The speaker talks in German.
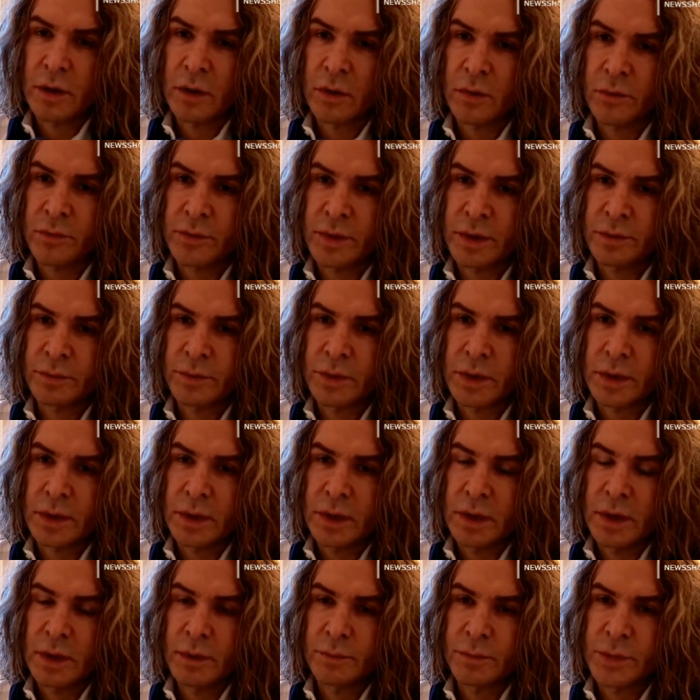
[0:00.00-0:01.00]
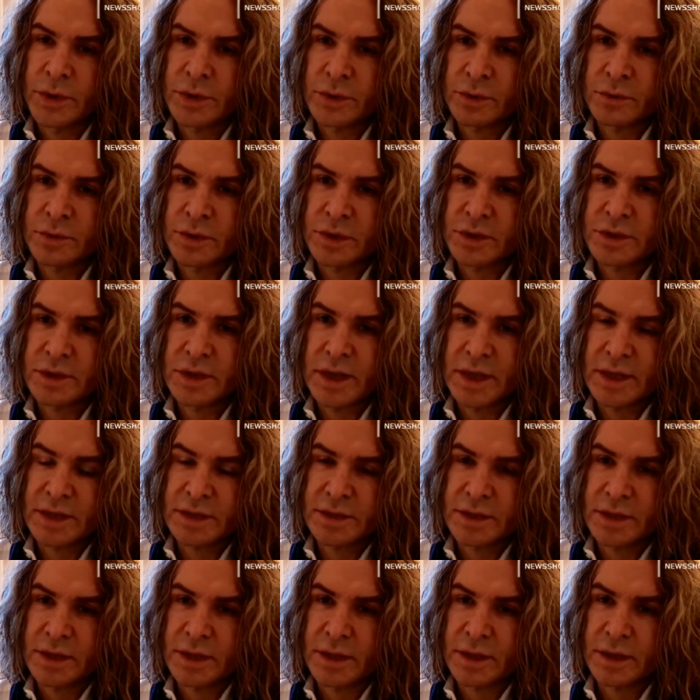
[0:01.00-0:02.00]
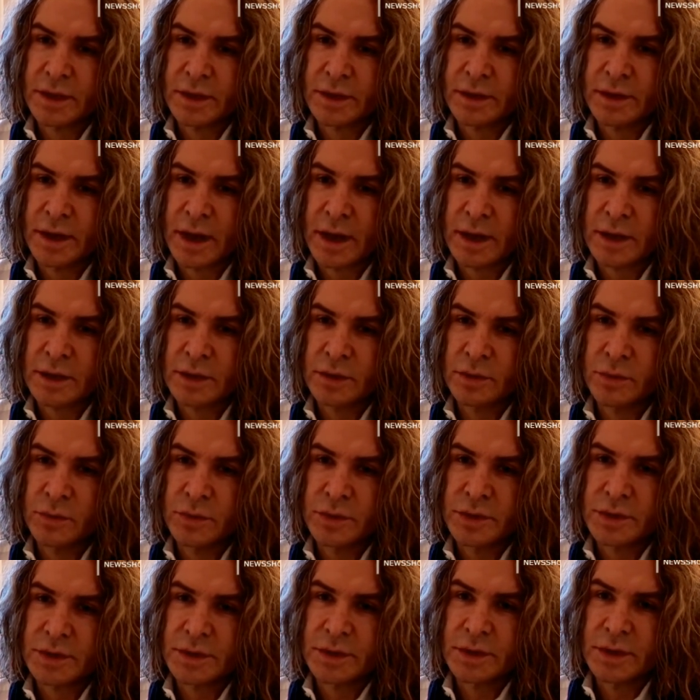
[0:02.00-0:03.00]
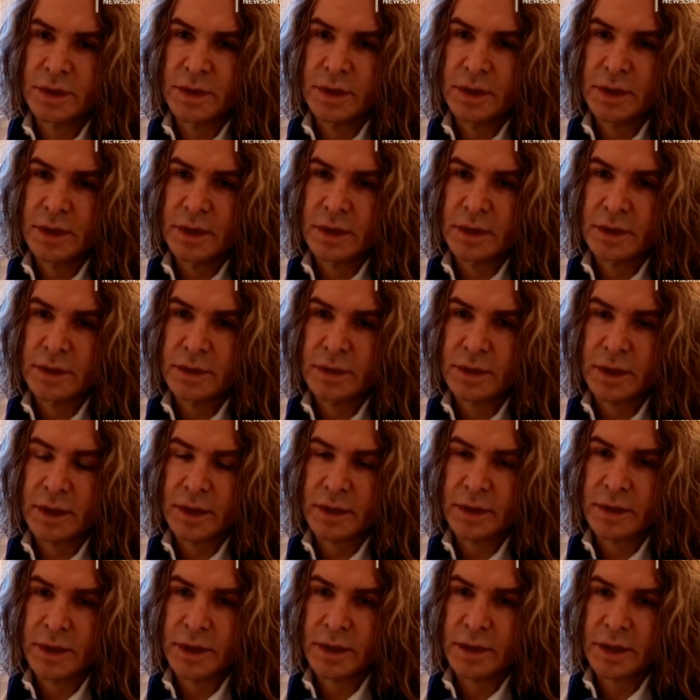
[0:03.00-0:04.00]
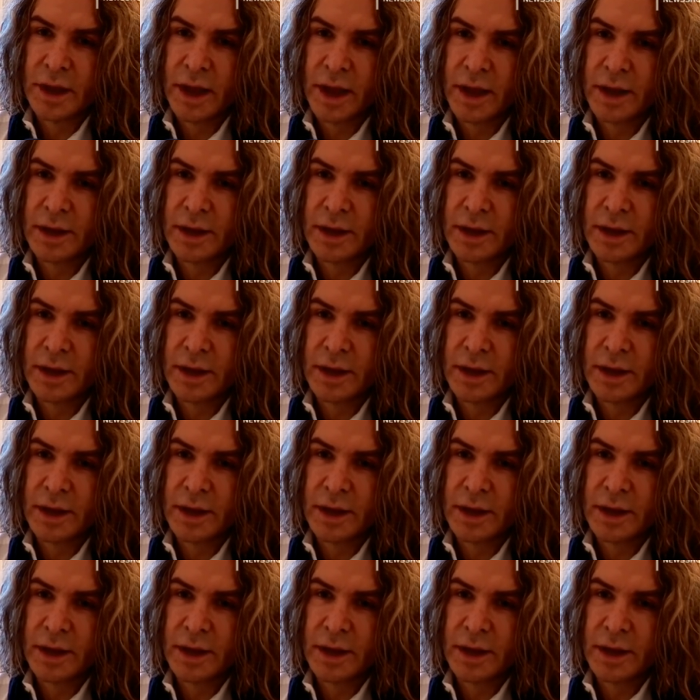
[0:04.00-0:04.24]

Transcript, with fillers: oft ein besonders lästiger Nachthusten, der nicht